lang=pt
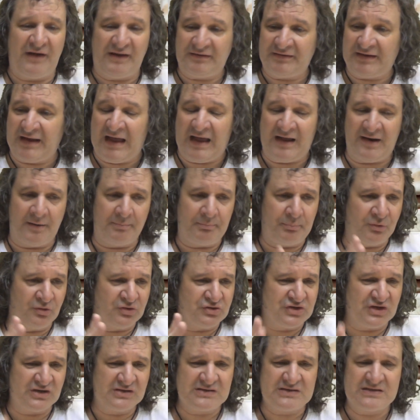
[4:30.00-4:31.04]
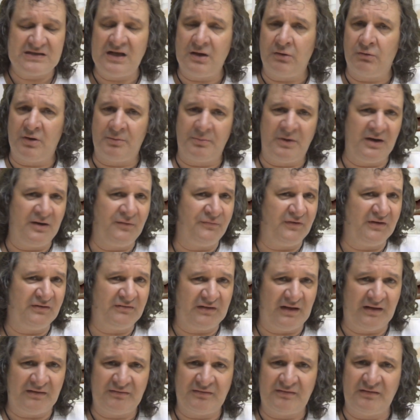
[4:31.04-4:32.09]
Avatar, a projeção, a
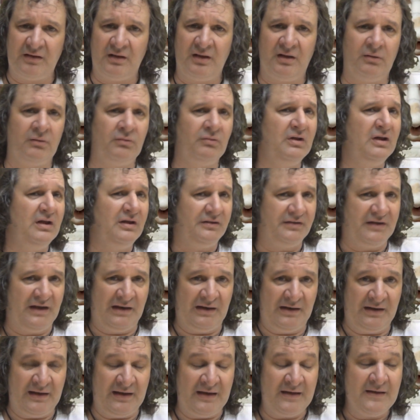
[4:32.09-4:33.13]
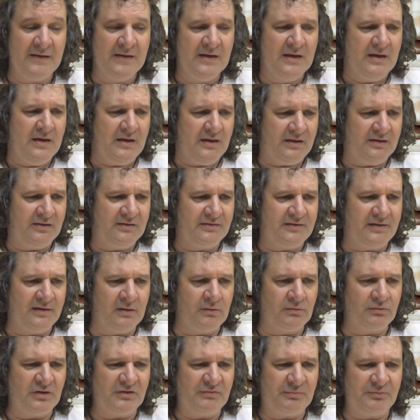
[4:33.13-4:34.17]
manifestação da lei.
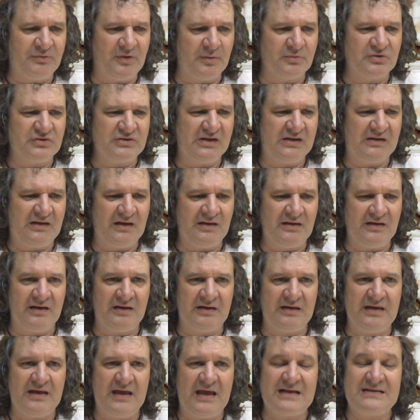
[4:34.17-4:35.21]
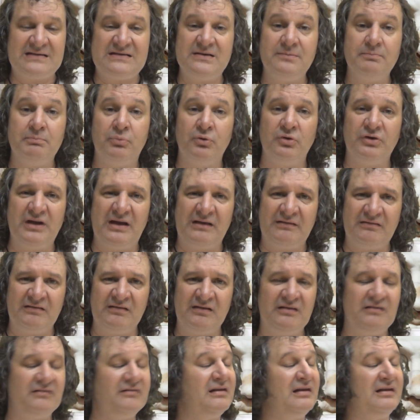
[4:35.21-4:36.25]
Então, nós precisamos entender que esse Buda
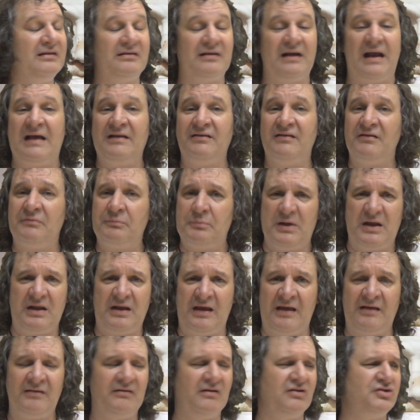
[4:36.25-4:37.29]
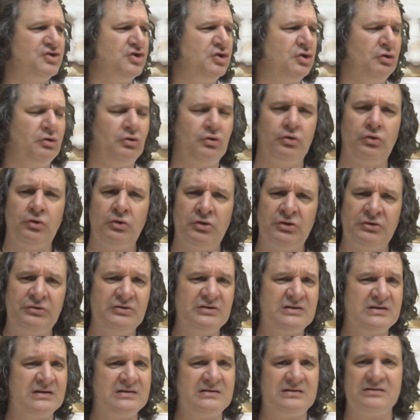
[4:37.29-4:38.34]
síntese ele traz a experiência de
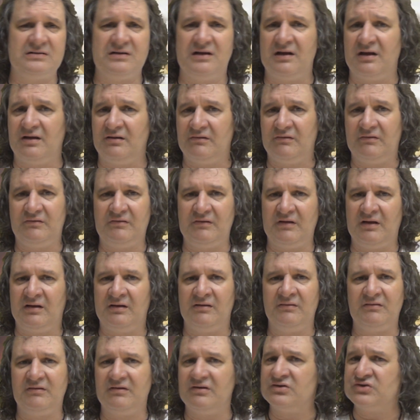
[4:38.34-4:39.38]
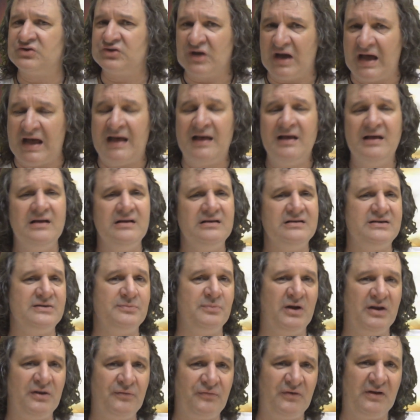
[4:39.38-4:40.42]
todos esses grandes seres que já se
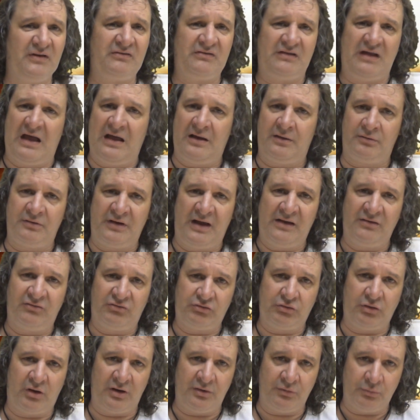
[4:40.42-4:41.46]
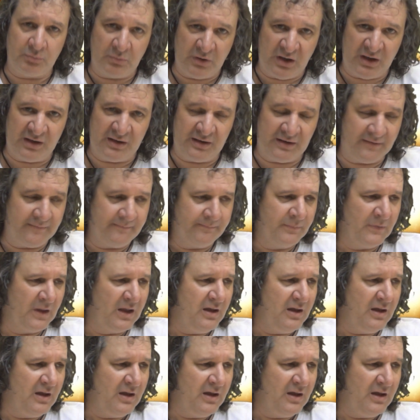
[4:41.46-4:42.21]
manifestaram na história humana.